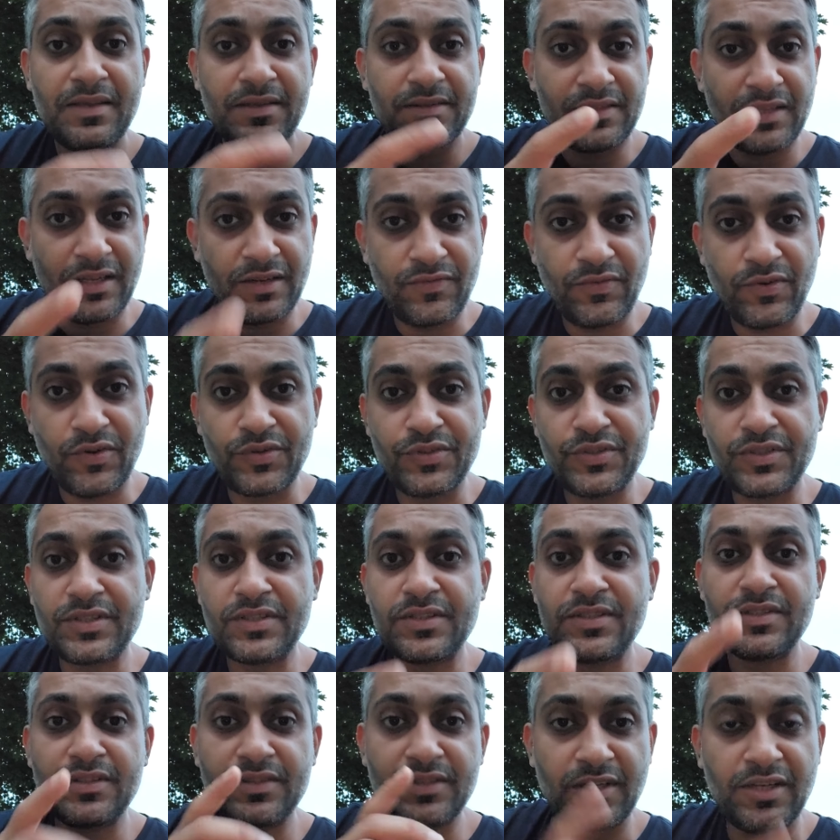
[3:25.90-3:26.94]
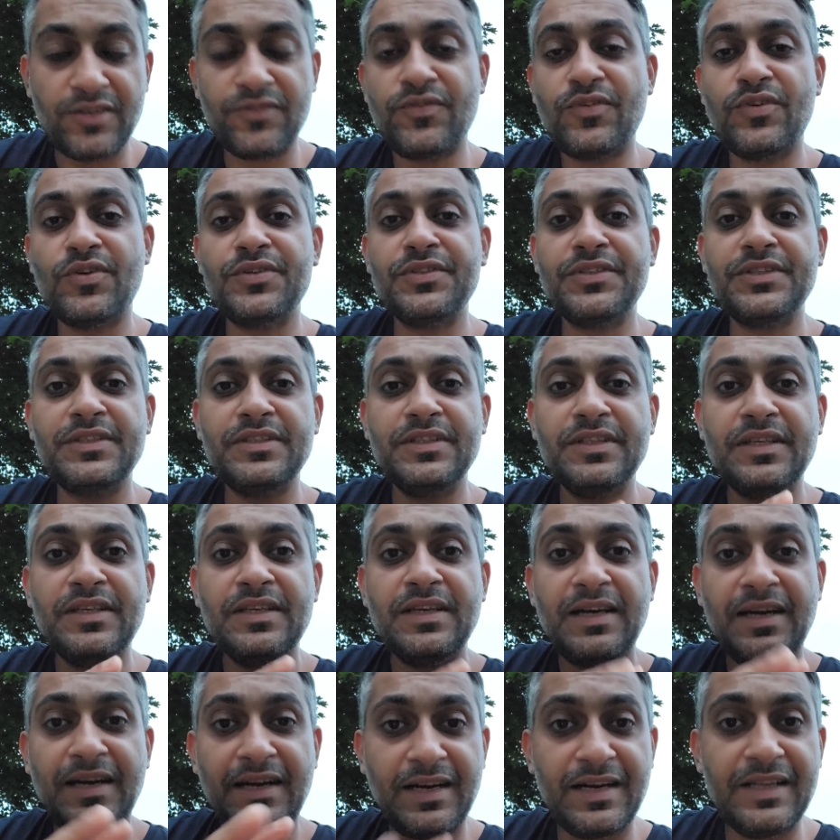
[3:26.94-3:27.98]
تلفونك تلفوني
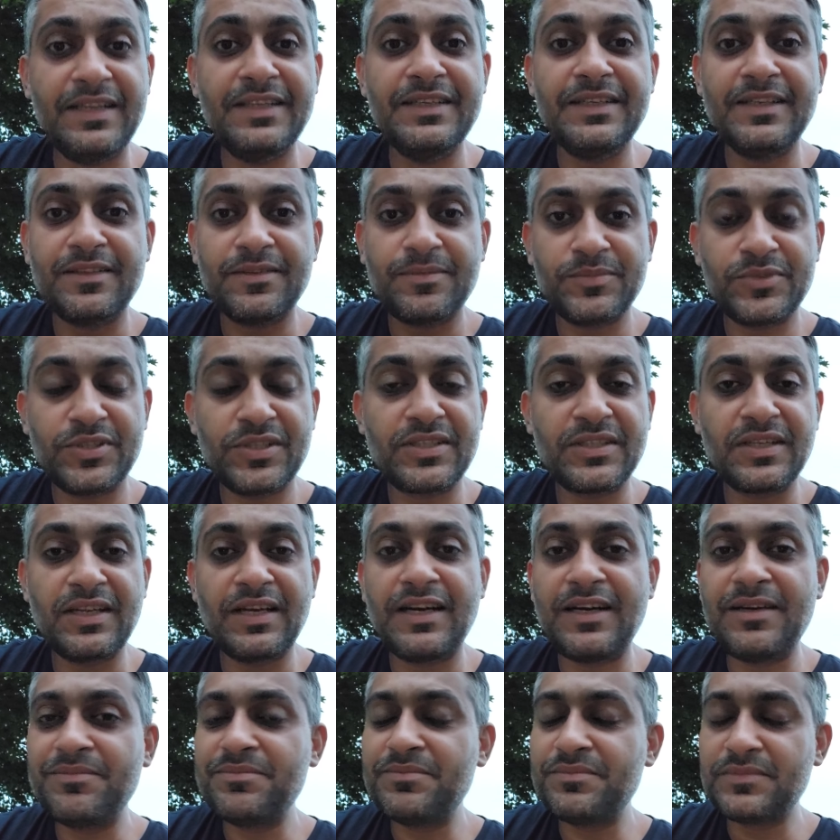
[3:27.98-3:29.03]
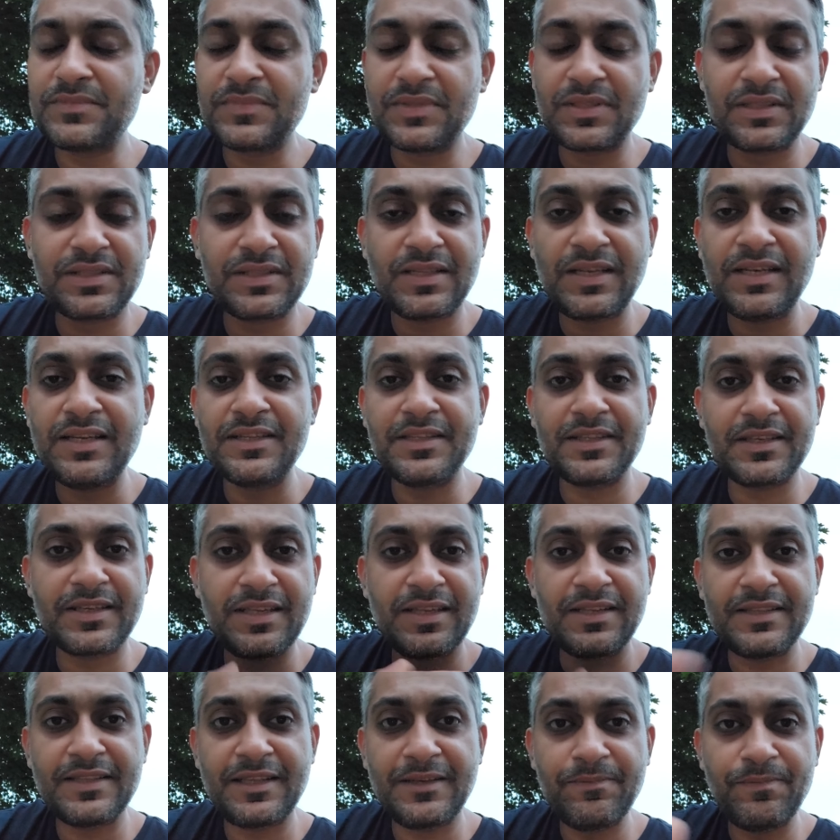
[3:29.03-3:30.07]
حاليا بشكل عام كلنا
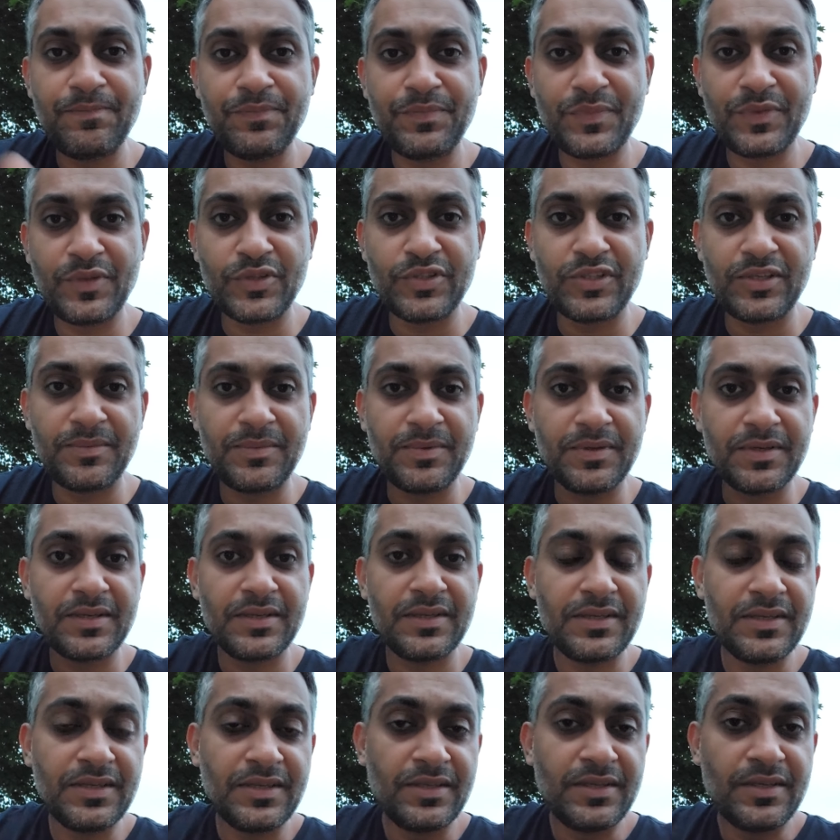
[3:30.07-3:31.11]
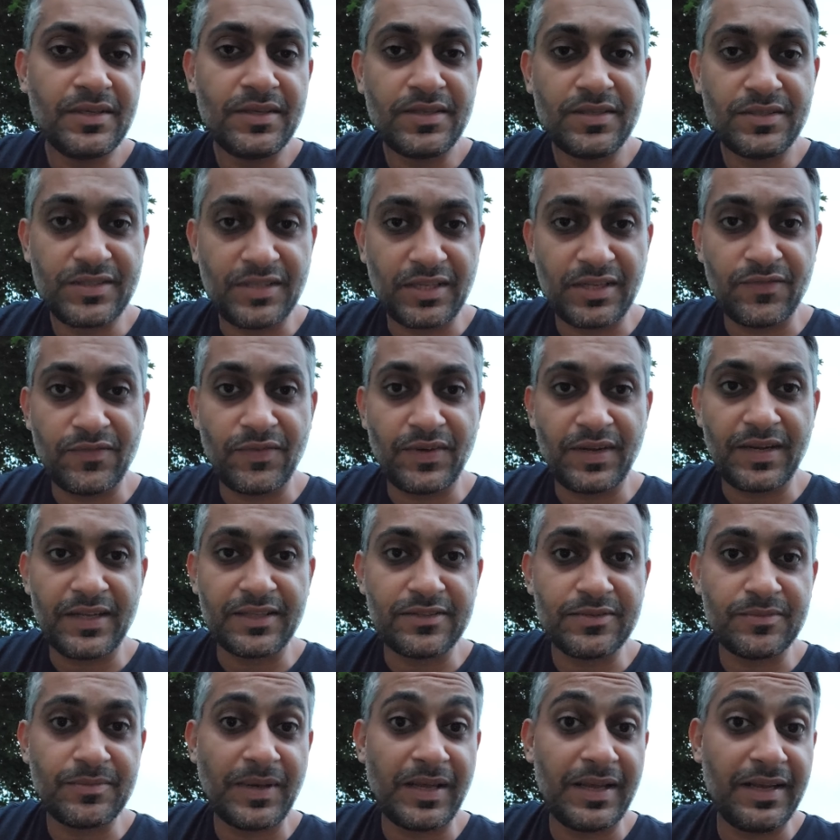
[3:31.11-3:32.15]
كلنا نعتبر
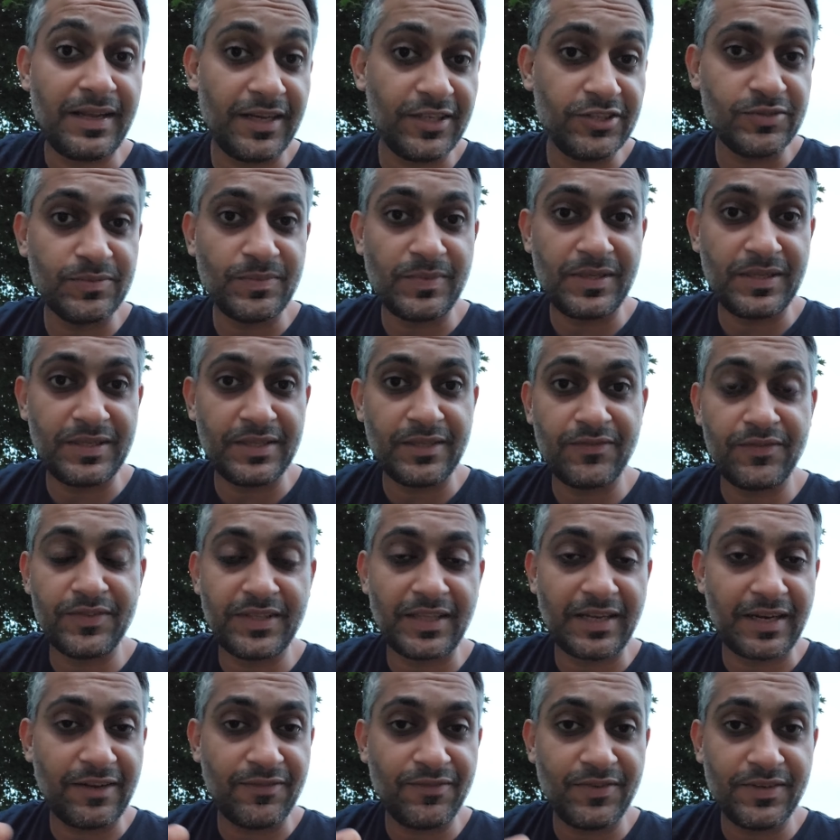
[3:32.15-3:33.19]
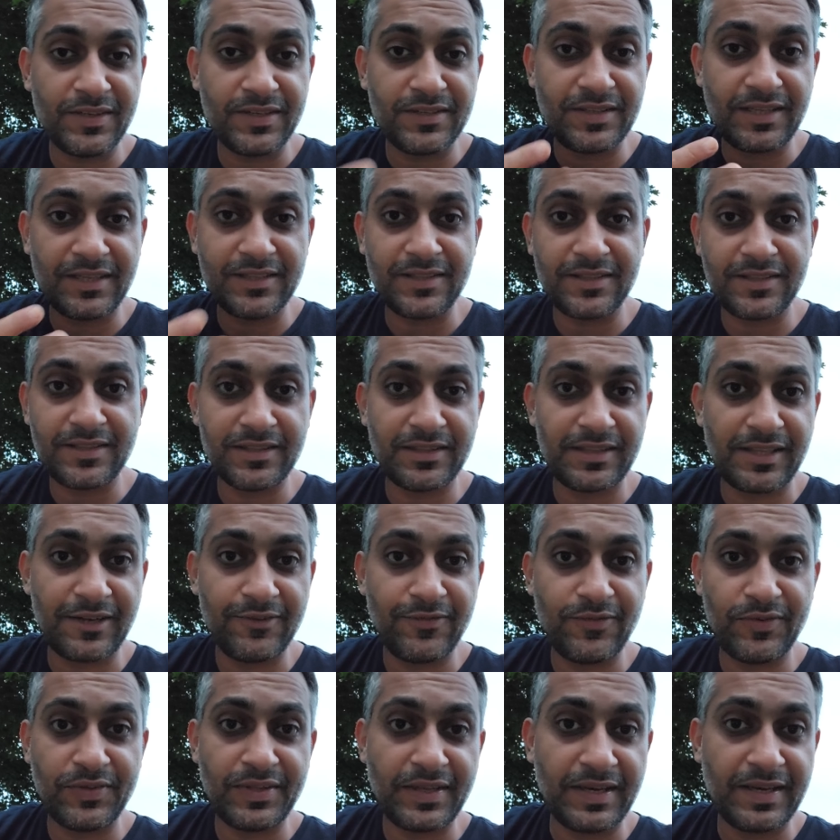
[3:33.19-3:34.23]
سيرفرات بهالحجم اللي احنا فيه ترى فكرة داتا
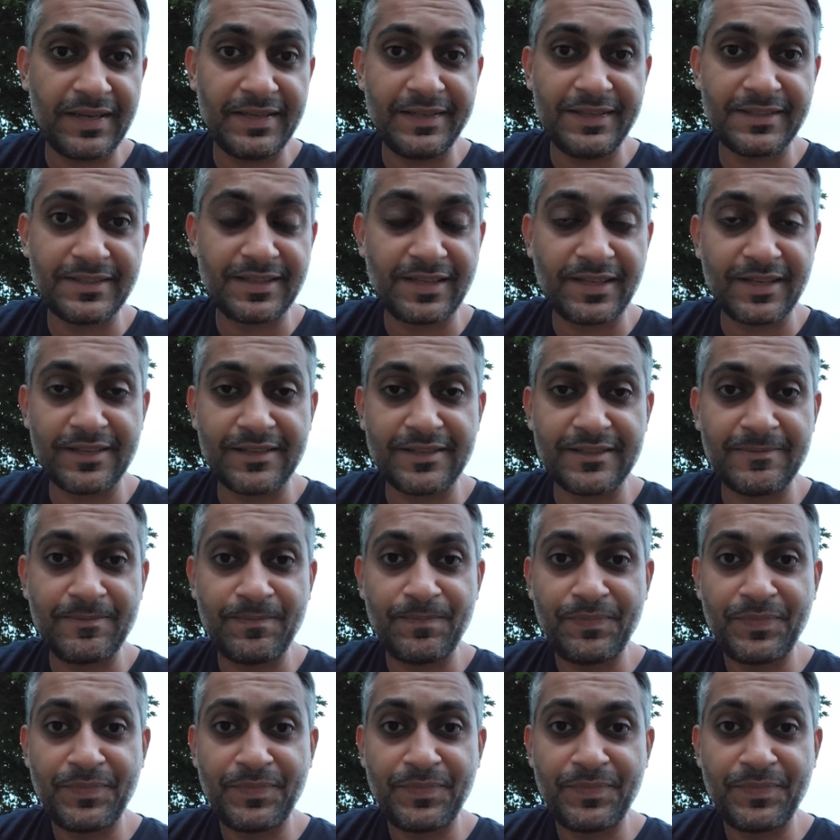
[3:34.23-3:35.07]
التليفون حاليا صارت